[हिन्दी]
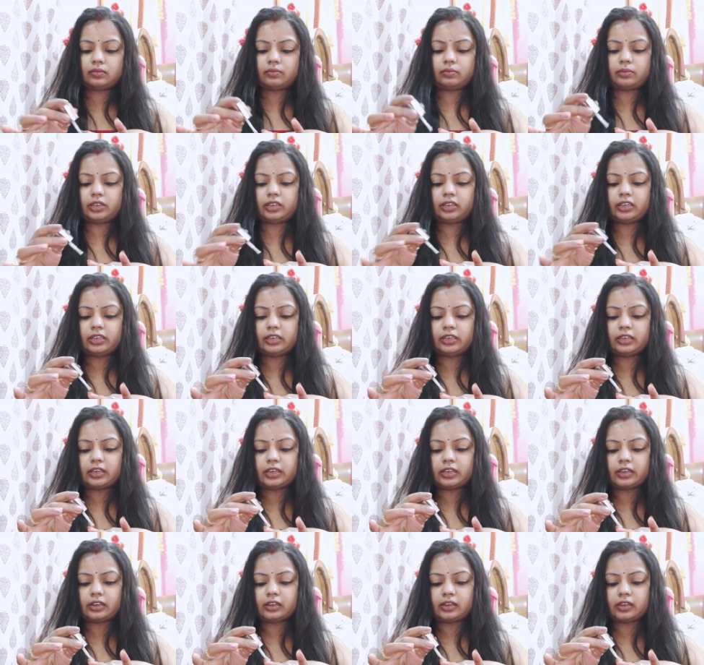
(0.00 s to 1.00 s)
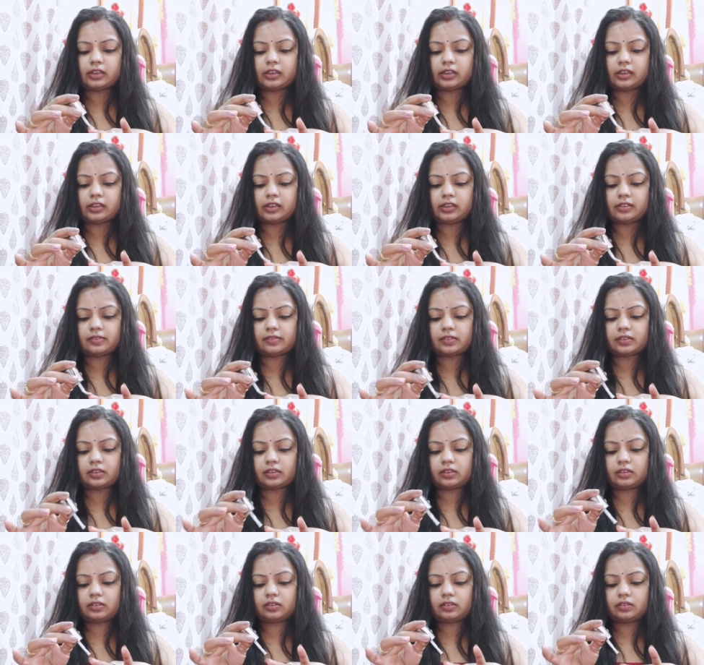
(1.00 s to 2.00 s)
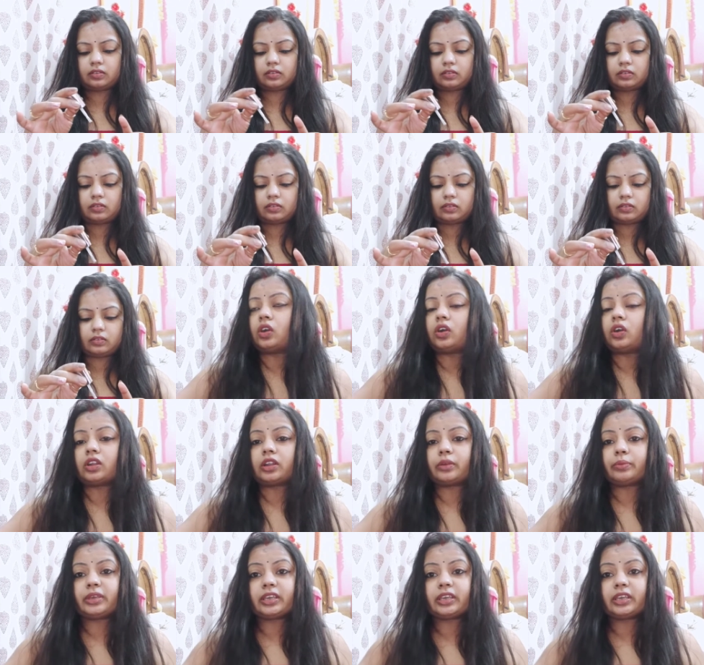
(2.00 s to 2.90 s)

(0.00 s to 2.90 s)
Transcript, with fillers: ये लग गया हल्का हल्का सा और अभी